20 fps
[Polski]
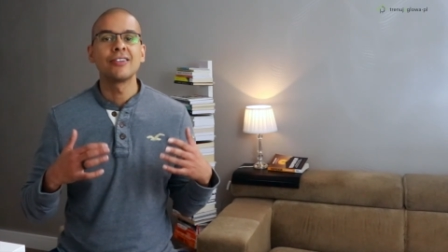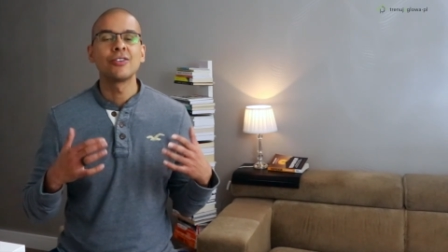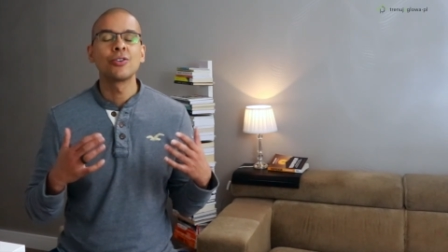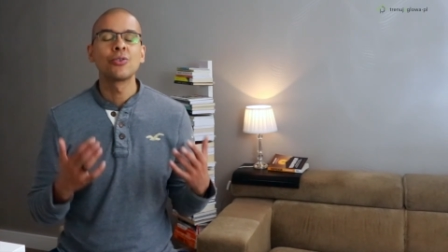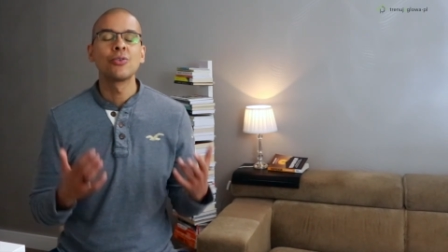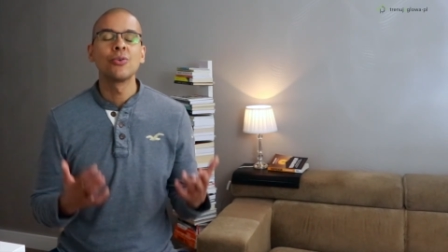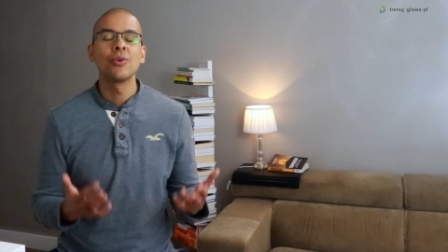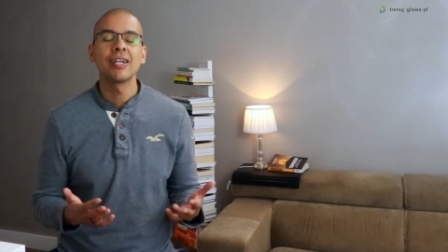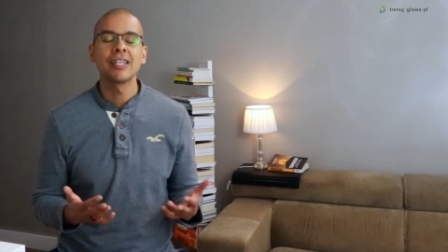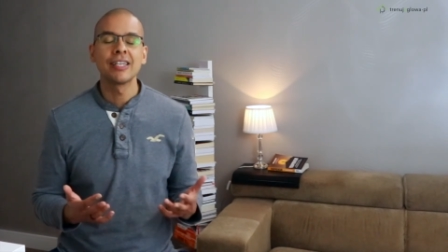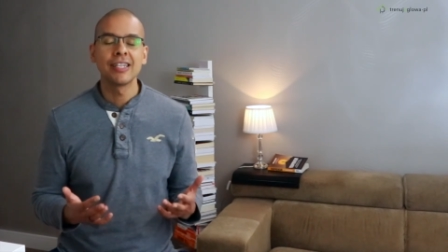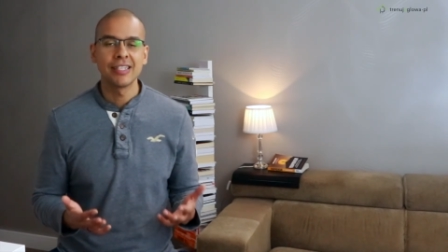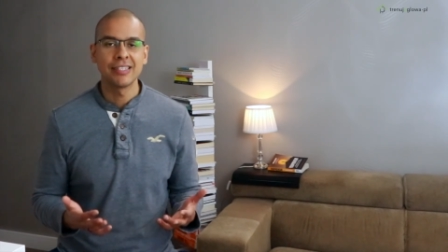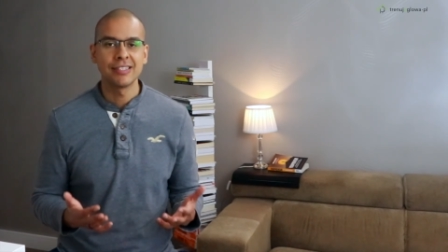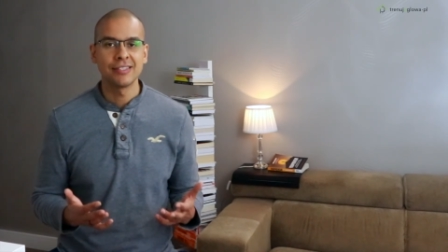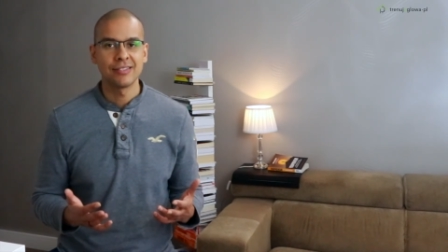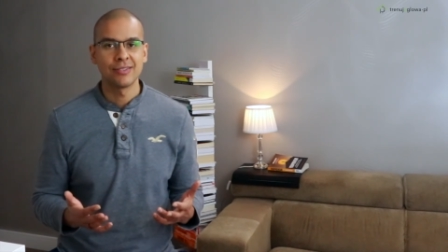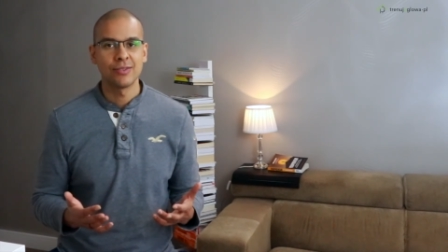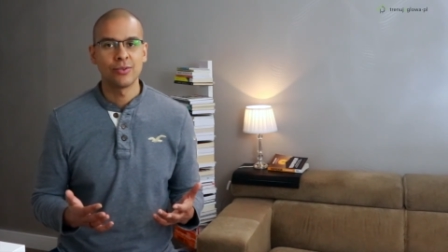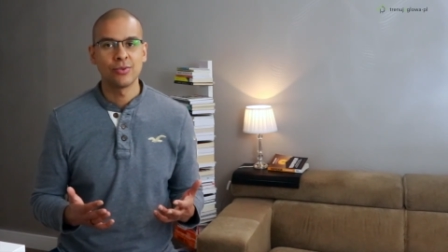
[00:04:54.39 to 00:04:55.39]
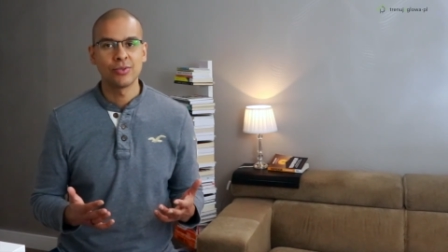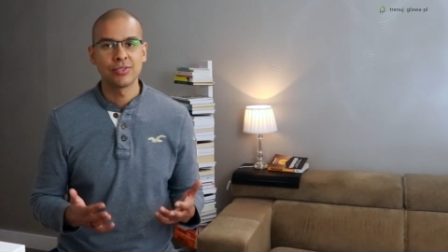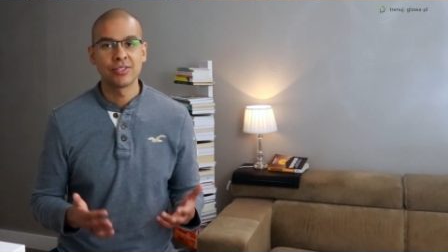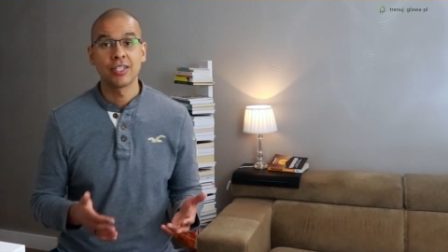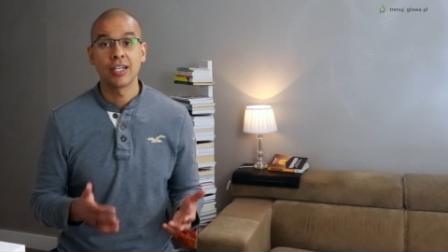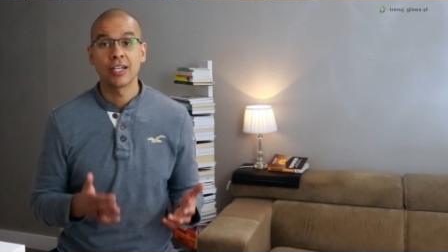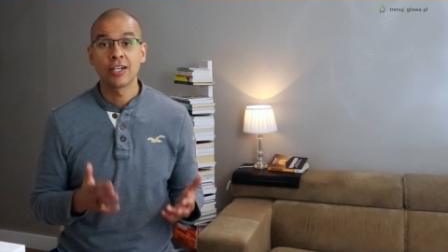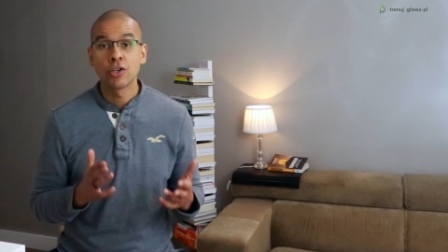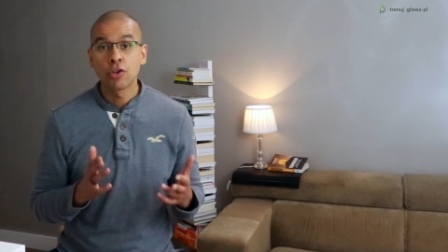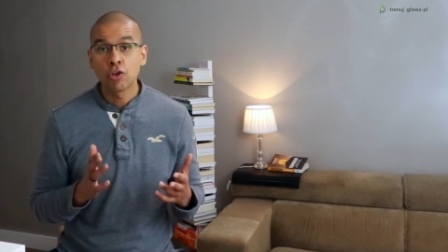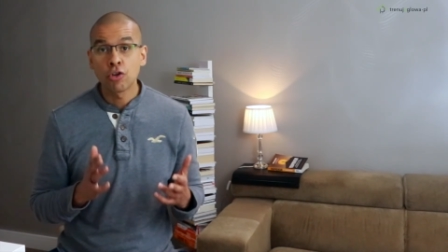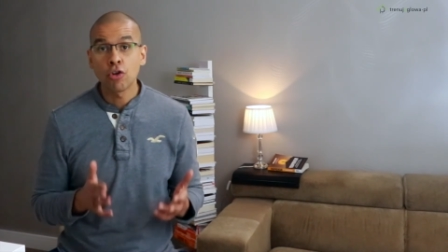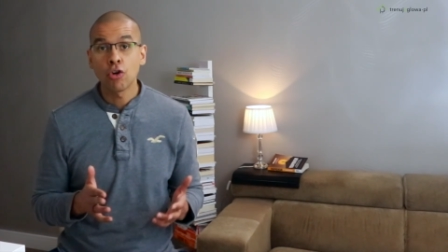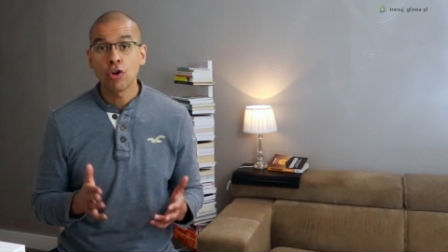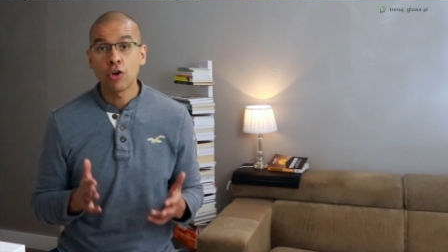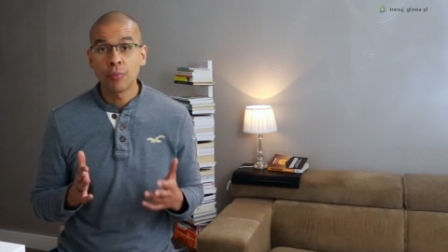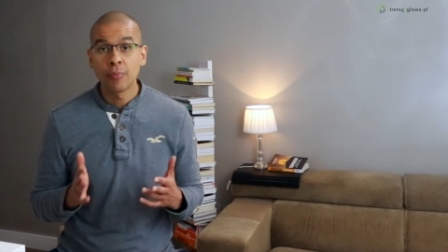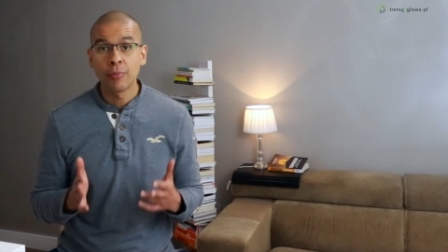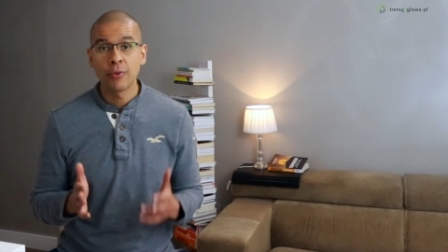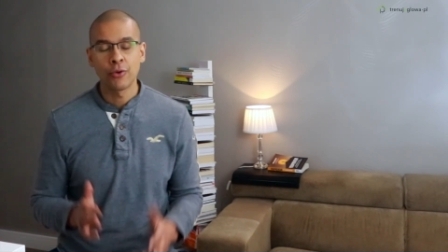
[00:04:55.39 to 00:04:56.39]
dokładne instrukcje
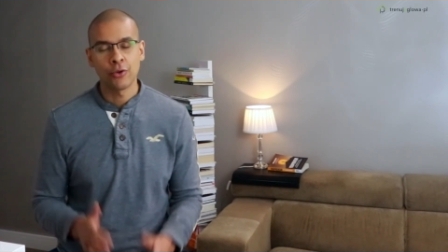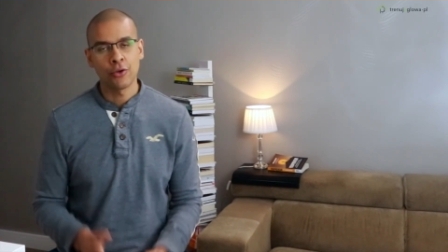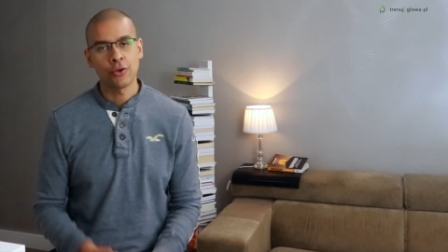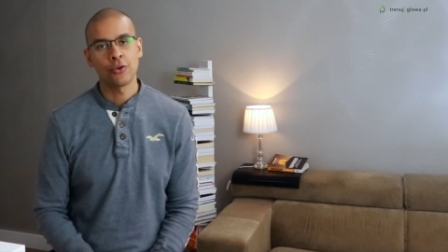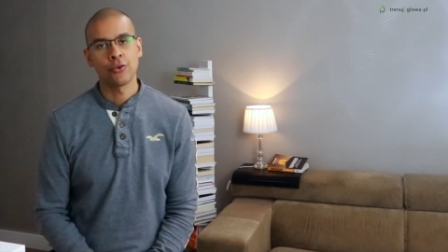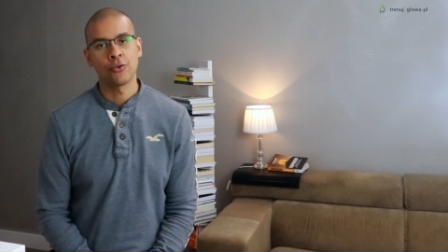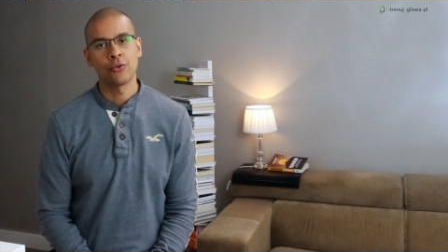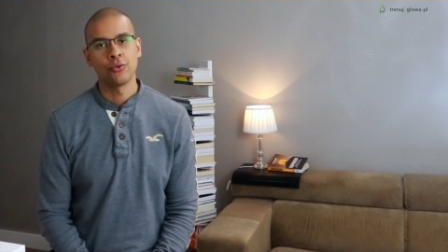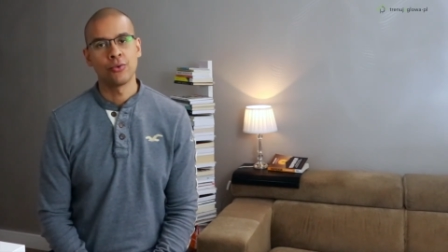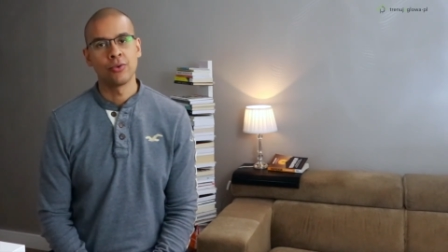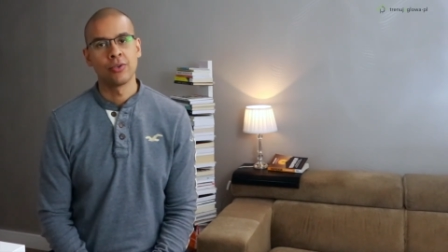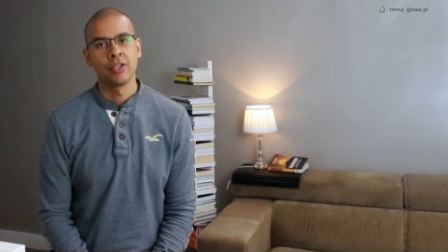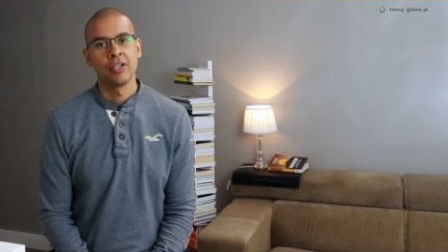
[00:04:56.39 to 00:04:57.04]
krok po kroku,